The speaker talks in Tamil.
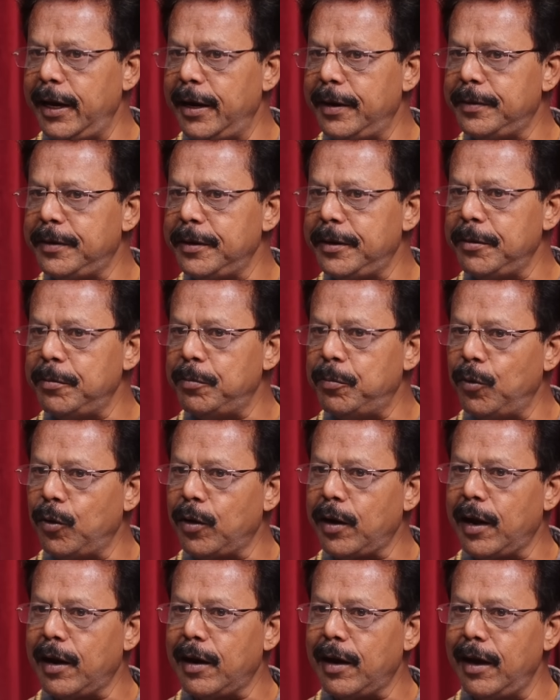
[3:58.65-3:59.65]
எடுத்துட்டு
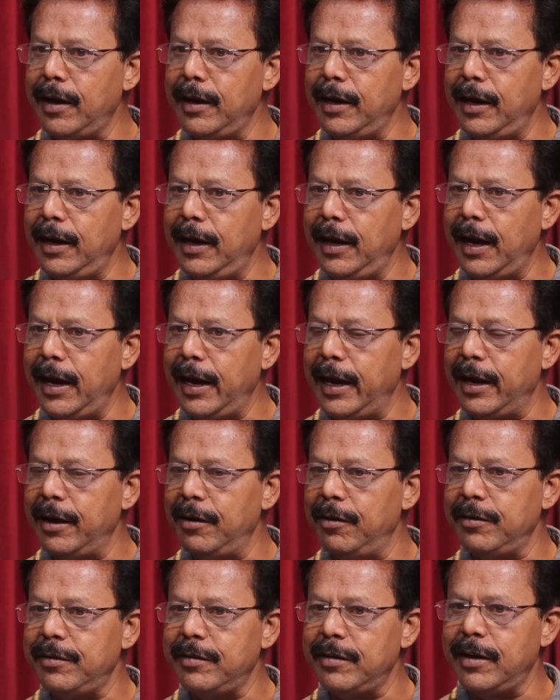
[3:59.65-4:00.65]
போகிறாரா இல்லையா
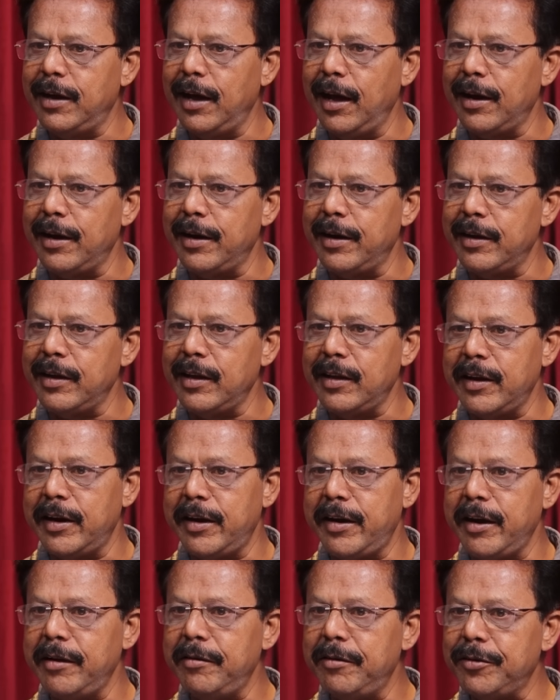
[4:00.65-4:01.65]
எங்கே வச்சிருக்காருன்றத அந்த
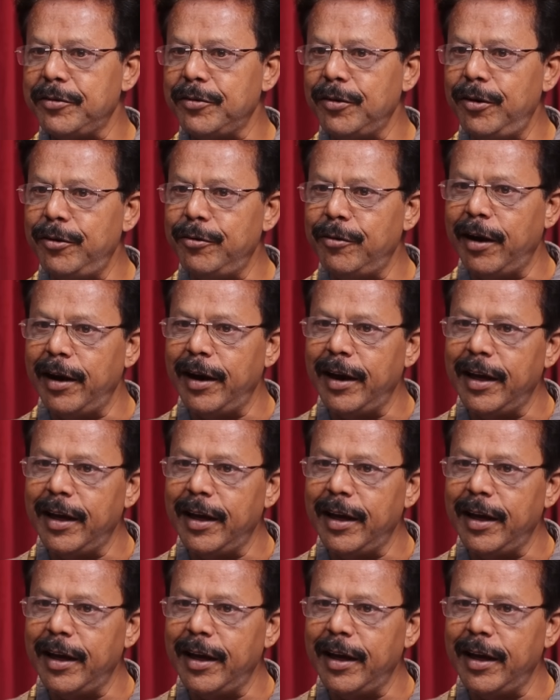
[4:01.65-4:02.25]
டிரைவர் சொல்லுவாள்